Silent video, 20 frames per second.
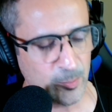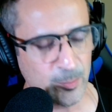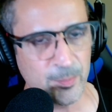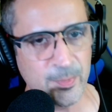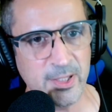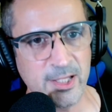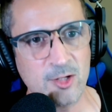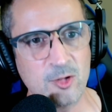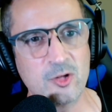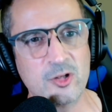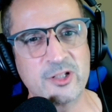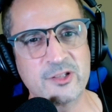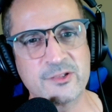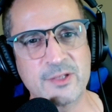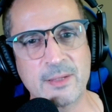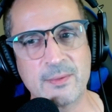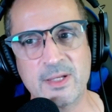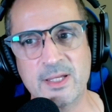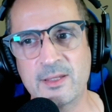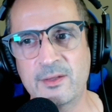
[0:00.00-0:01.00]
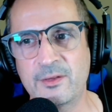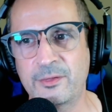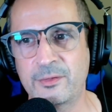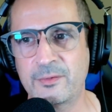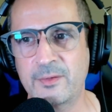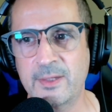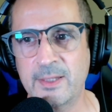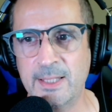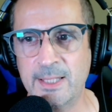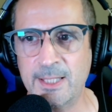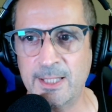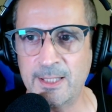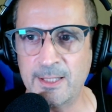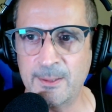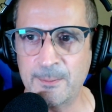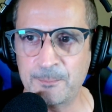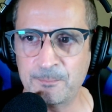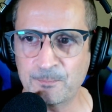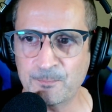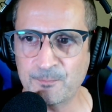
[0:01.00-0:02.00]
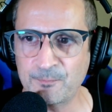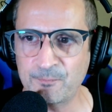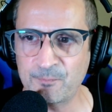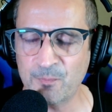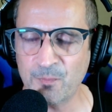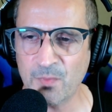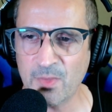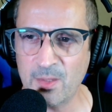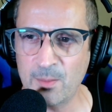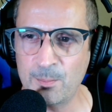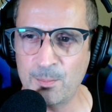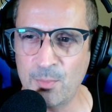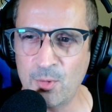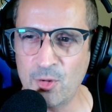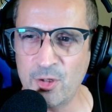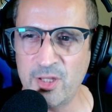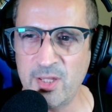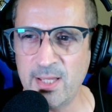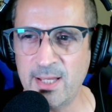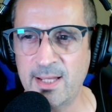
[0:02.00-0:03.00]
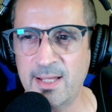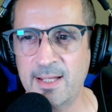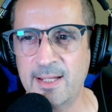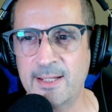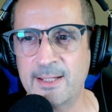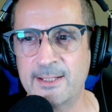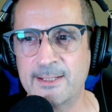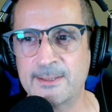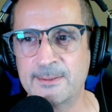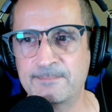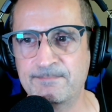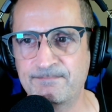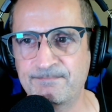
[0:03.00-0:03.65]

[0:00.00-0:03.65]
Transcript: pero esta vez eh, voy a,